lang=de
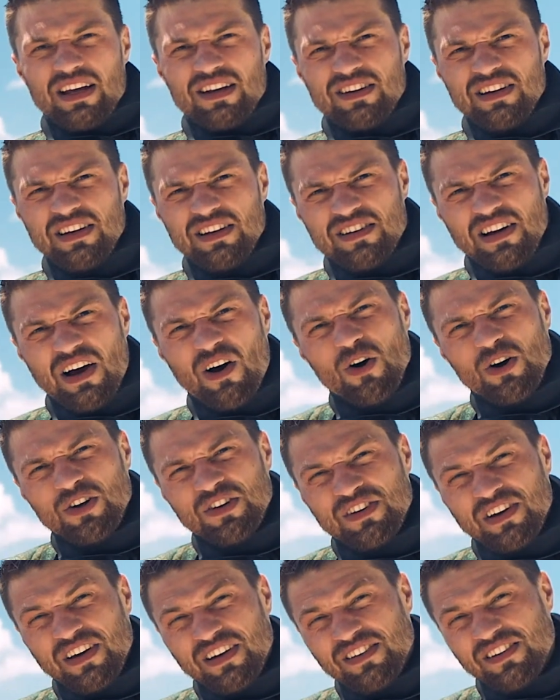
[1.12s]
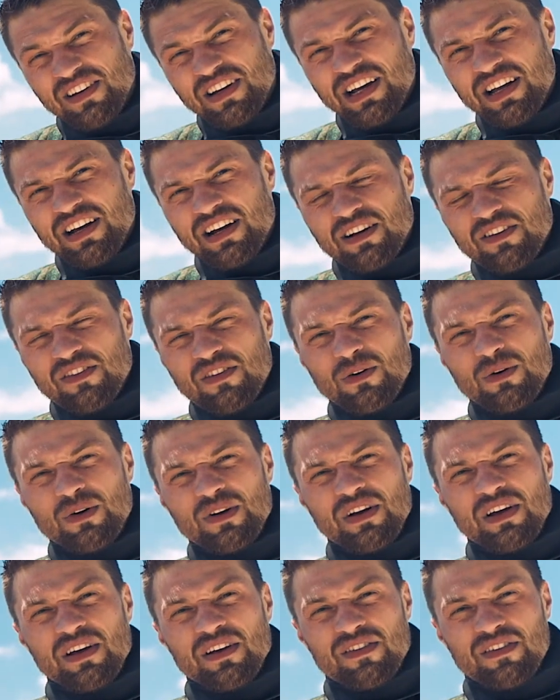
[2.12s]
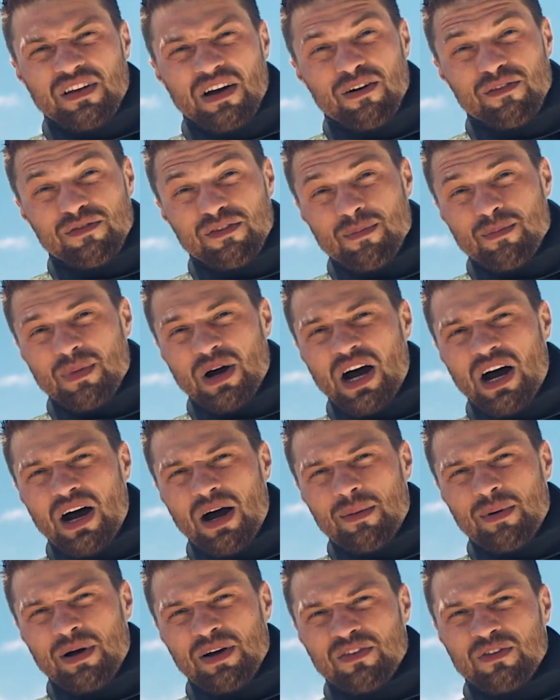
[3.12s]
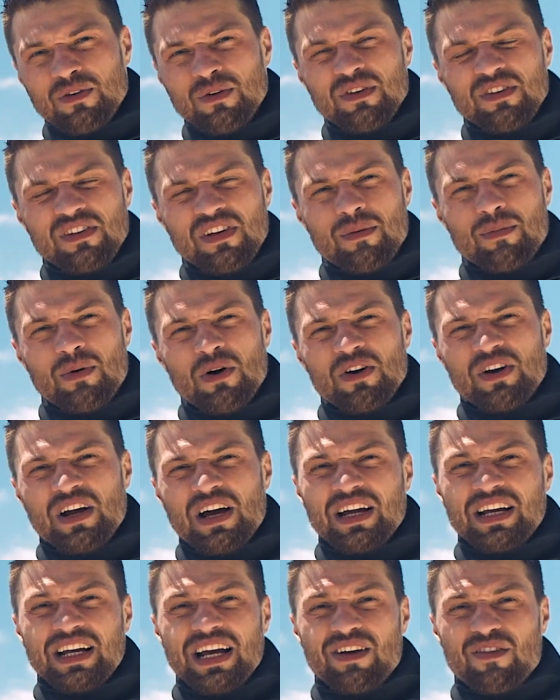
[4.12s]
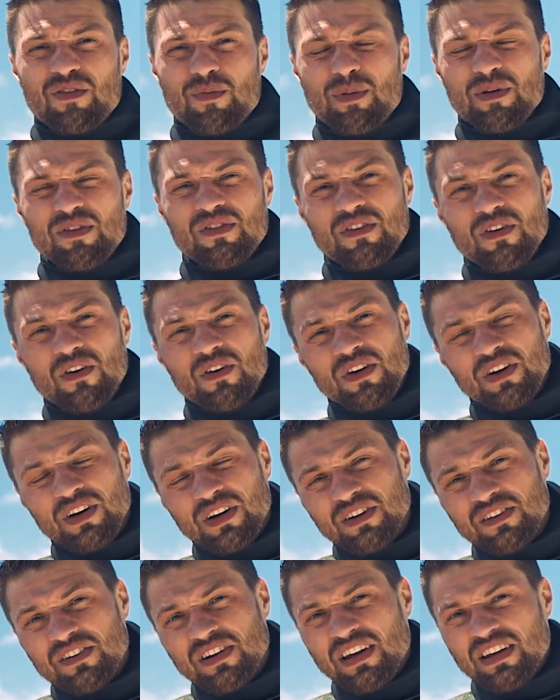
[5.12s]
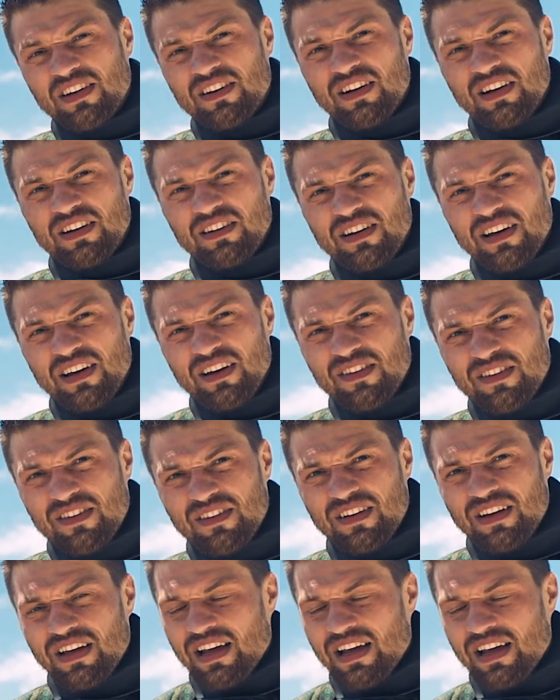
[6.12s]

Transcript: Die Tauchentechnik-Redaktion ist auf den Bahamas und ich habe heute einen ganz besonderen Techniktest.